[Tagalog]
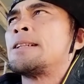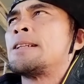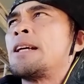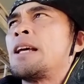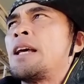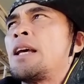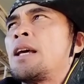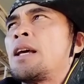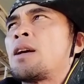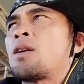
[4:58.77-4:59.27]

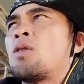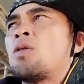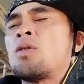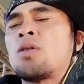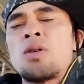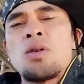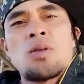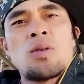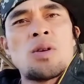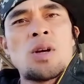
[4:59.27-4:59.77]
eh,
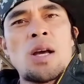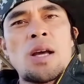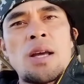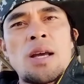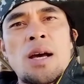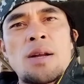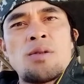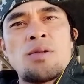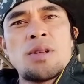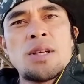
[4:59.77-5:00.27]
kung ay eh,
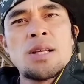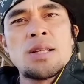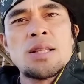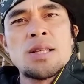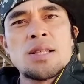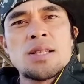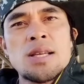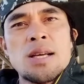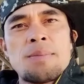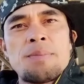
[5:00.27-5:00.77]
ano
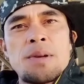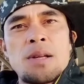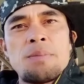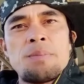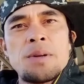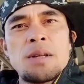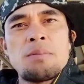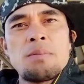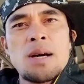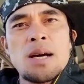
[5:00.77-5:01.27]
natin sa
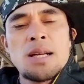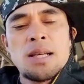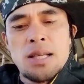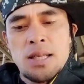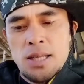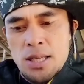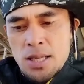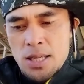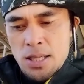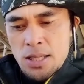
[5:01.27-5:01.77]
Philippine
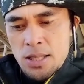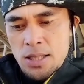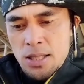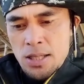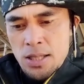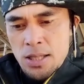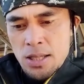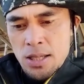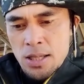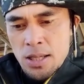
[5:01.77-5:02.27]
money
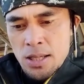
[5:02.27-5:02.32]
is